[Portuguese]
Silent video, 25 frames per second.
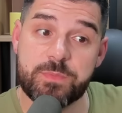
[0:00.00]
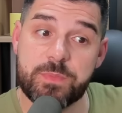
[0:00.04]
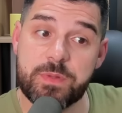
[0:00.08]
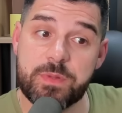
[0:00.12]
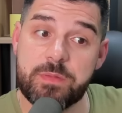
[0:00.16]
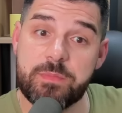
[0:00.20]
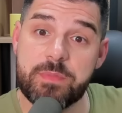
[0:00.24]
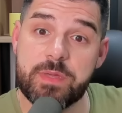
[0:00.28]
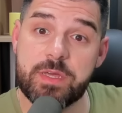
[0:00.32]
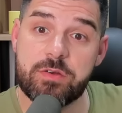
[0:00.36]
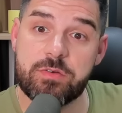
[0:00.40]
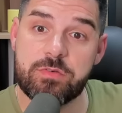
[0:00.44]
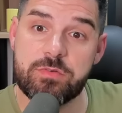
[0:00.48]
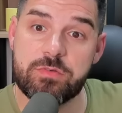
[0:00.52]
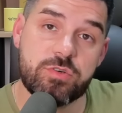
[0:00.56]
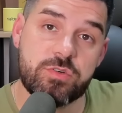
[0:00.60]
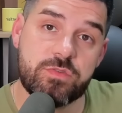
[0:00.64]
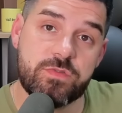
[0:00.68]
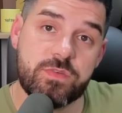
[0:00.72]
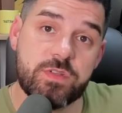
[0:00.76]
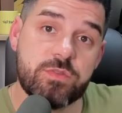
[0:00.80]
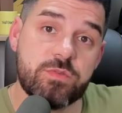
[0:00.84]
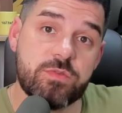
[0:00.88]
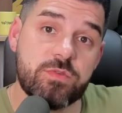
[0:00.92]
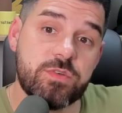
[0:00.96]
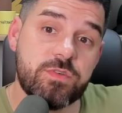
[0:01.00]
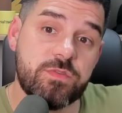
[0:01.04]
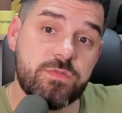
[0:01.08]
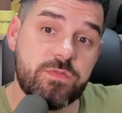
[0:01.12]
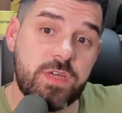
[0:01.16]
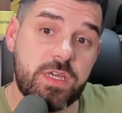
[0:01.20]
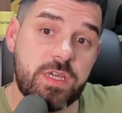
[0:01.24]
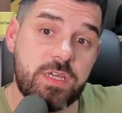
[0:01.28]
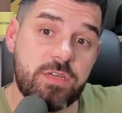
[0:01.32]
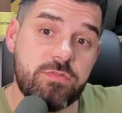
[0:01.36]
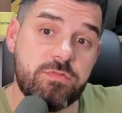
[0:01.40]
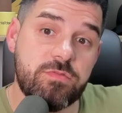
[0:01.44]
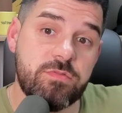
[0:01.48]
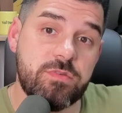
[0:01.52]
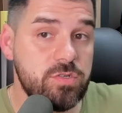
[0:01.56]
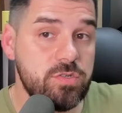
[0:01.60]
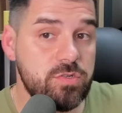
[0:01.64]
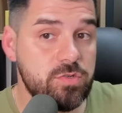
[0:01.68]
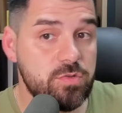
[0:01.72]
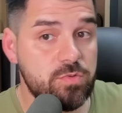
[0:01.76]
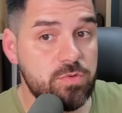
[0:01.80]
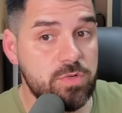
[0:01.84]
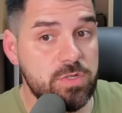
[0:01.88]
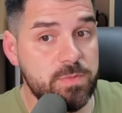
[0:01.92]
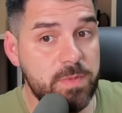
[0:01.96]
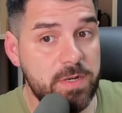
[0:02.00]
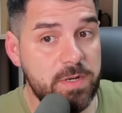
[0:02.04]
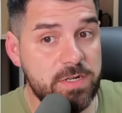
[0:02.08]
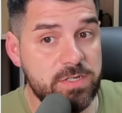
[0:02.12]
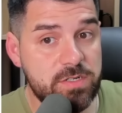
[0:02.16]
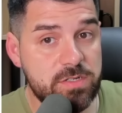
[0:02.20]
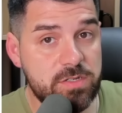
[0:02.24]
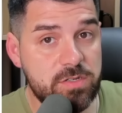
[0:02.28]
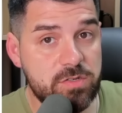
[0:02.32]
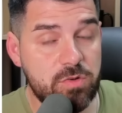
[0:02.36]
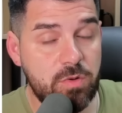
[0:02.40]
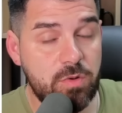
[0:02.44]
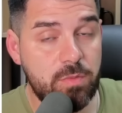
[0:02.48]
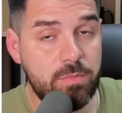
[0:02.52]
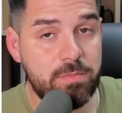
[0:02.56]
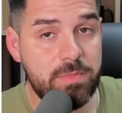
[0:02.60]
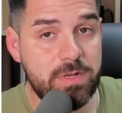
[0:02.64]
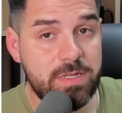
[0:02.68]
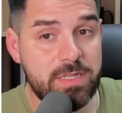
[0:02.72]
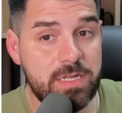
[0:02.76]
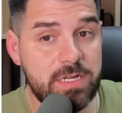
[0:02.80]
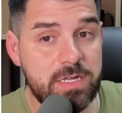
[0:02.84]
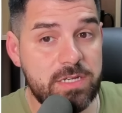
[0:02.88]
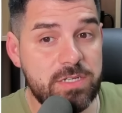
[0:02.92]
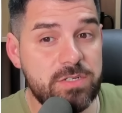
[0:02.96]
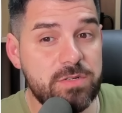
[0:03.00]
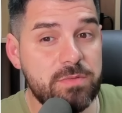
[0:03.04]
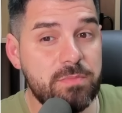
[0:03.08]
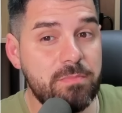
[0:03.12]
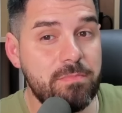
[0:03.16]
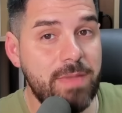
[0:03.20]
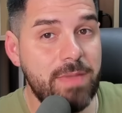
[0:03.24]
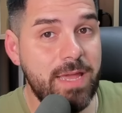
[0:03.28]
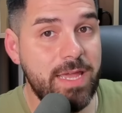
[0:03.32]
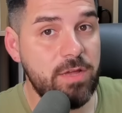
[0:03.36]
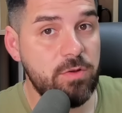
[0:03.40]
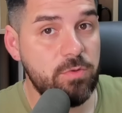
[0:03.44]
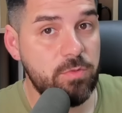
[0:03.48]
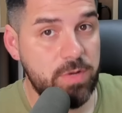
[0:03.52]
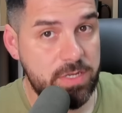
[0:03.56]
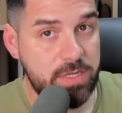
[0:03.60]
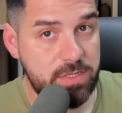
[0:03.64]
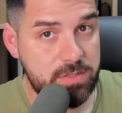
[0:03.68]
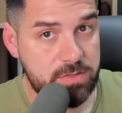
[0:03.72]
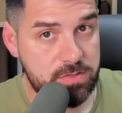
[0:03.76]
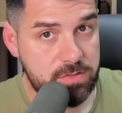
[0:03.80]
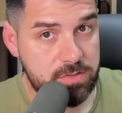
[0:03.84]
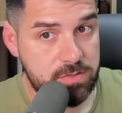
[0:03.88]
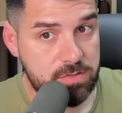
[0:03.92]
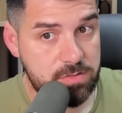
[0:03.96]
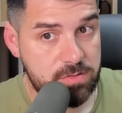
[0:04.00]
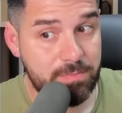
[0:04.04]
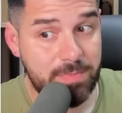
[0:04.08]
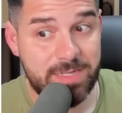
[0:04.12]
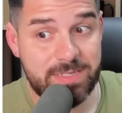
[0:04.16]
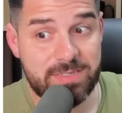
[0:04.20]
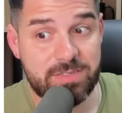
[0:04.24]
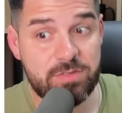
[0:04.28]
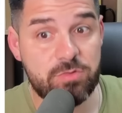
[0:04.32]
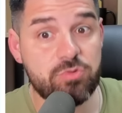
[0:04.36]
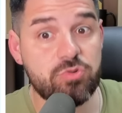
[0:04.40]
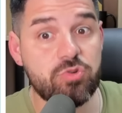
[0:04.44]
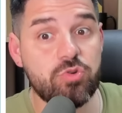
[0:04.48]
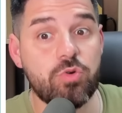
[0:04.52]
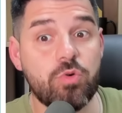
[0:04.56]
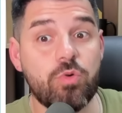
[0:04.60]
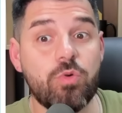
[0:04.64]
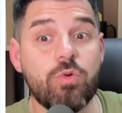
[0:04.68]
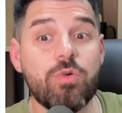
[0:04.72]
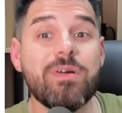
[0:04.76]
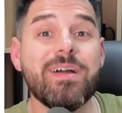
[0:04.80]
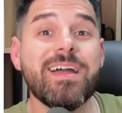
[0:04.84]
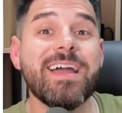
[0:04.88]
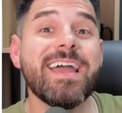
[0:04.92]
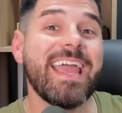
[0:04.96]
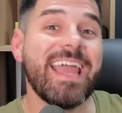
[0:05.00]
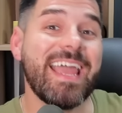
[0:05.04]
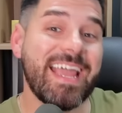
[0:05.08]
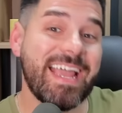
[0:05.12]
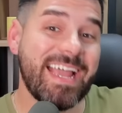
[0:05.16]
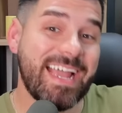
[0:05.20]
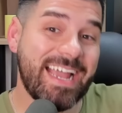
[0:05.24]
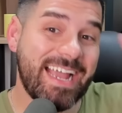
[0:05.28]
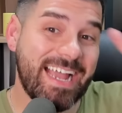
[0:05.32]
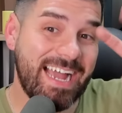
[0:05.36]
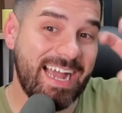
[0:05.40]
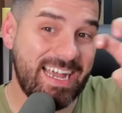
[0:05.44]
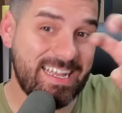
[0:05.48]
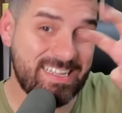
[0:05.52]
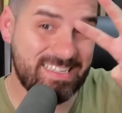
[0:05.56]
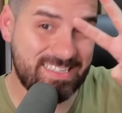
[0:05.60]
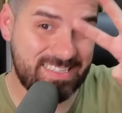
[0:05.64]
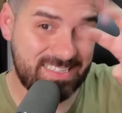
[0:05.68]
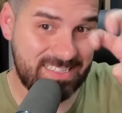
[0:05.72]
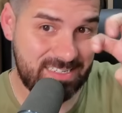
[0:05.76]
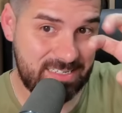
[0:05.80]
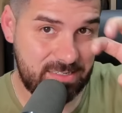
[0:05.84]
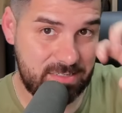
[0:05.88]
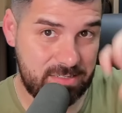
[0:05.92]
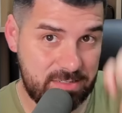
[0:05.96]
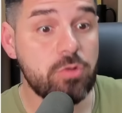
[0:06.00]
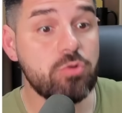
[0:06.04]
Primeiro, o Juventude veio de duas partidas como mandante bem ruins, mas não jogou em casa.